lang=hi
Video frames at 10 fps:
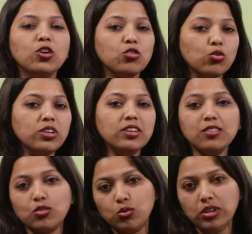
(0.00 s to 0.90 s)
सो रियर
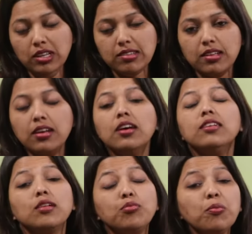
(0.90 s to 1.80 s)
स्टूडेंट्स
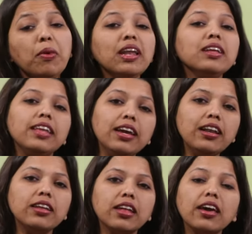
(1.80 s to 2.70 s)
सबसे पहले देख
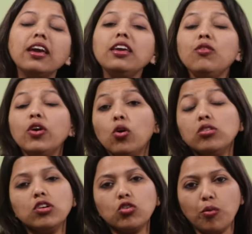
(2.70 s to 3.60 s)
लेते हैं कि वे कौन
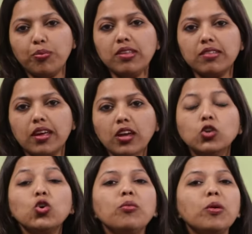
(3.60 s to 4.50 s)
से टॉपिक्स हैं
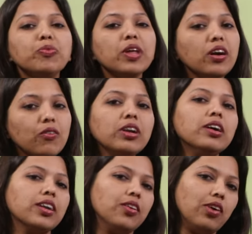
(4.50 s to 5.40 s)
जो हम अपने कवर
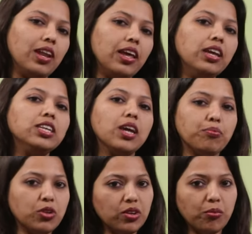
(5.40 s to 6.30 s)
करने वाले हैं
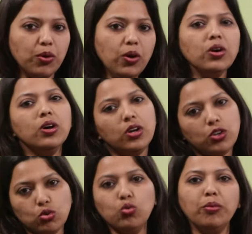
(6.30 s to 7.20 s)
चैप्टर नंबर
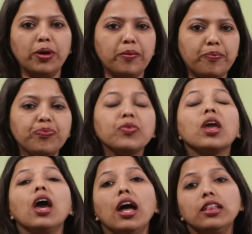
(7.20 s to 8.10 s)
टू में
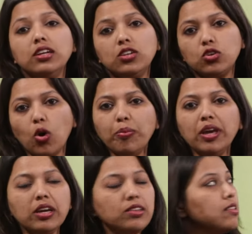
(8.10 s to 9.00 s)
एंड द
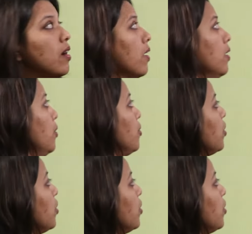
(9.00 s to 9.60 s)
टॉपिक्स आर